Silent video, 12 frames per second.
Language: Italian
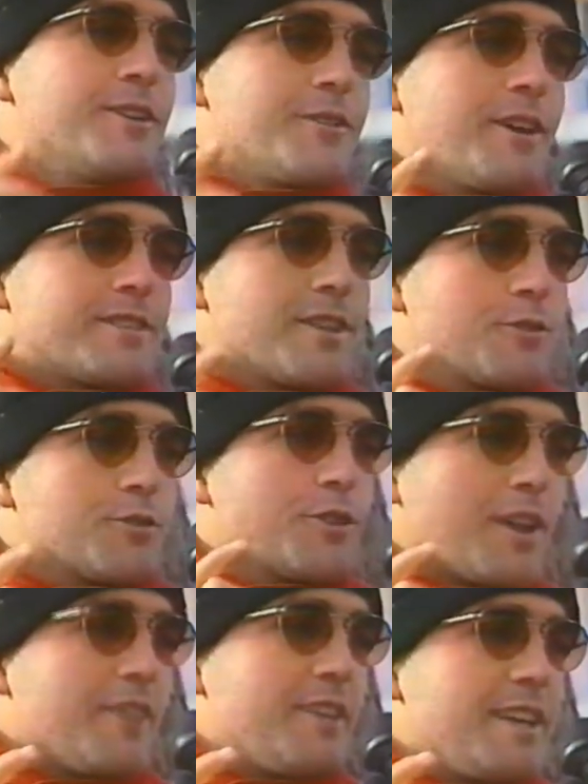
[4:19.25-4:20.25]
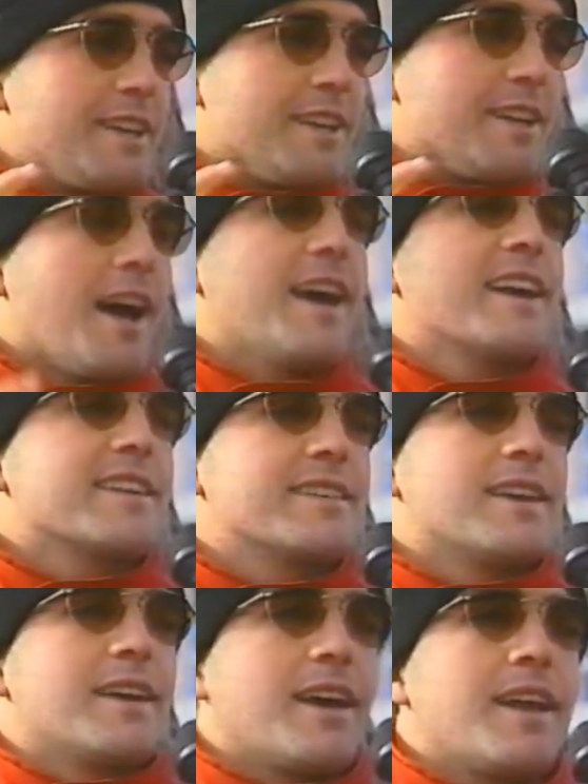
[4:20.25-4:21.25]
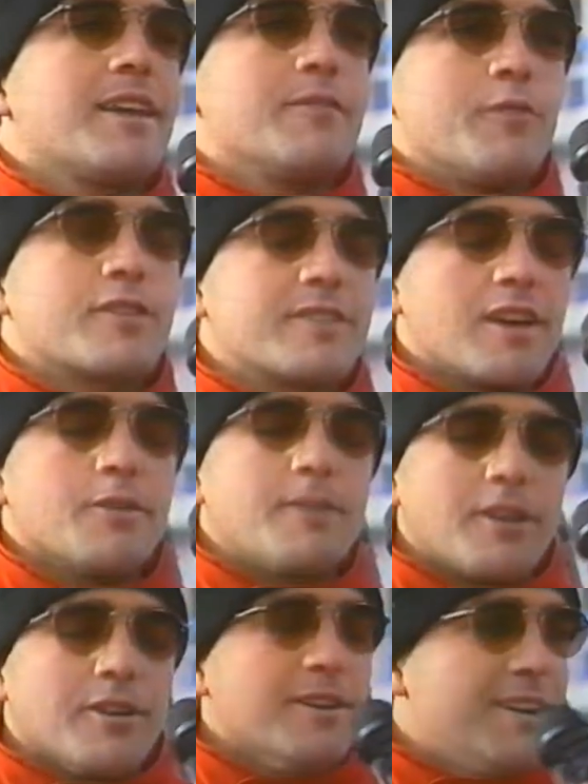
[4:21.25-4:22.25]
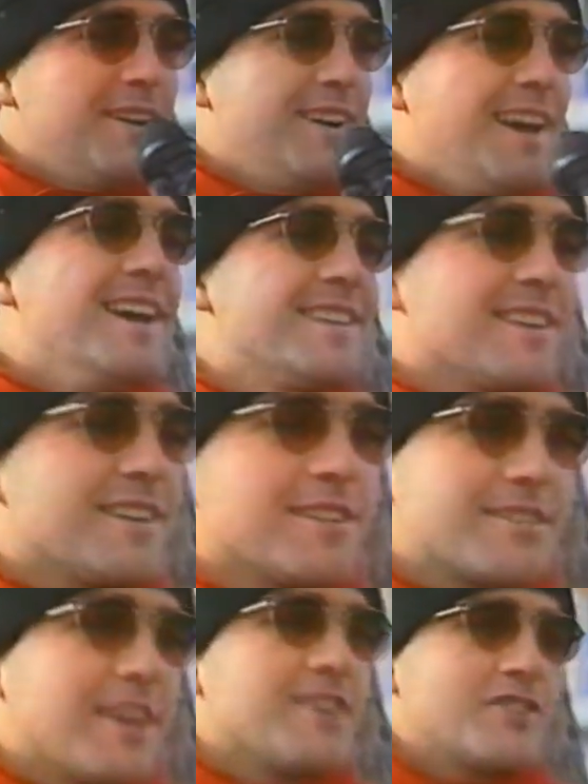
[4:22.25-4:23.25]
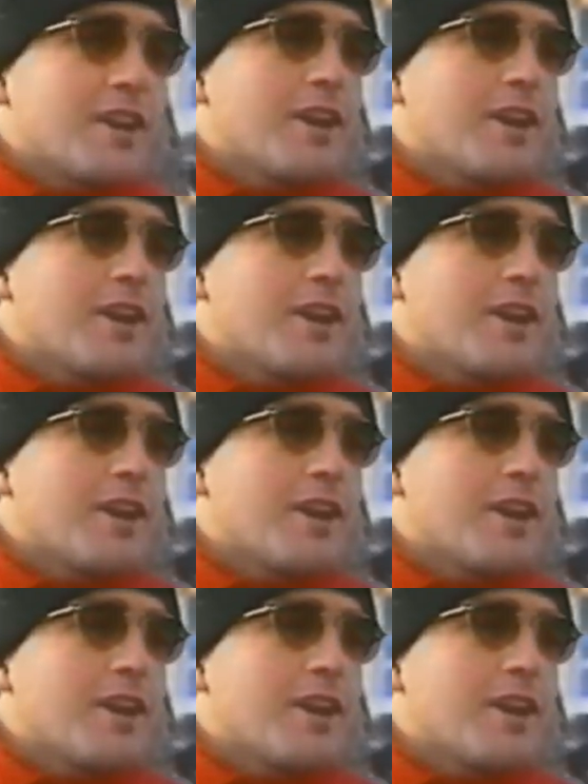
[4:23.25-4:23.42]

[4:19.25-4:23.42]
questo è tutto da vedere, anche se è rimborsato però. Quindi, se c'è